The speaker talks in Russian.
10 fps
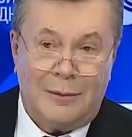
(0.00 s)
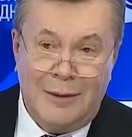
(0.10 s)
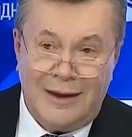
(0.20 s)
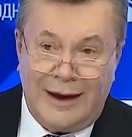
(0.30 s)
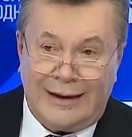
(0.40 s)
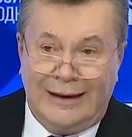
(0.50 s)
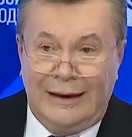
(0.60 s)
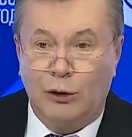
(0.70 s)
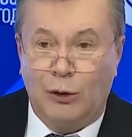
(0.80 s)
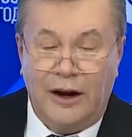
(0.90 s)
Меня
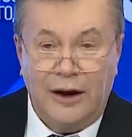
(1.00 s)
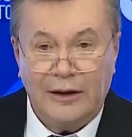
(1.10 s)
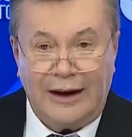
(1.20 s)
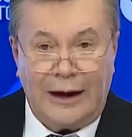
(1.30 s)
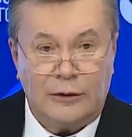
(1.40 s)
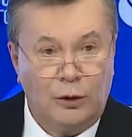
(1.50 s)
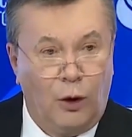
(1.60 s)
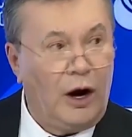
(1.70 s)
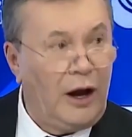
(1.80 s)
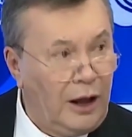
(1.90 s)
кинули как
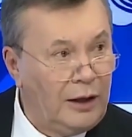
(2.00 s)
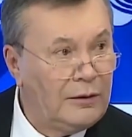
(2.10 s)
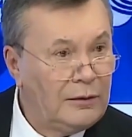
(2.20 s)
лоха.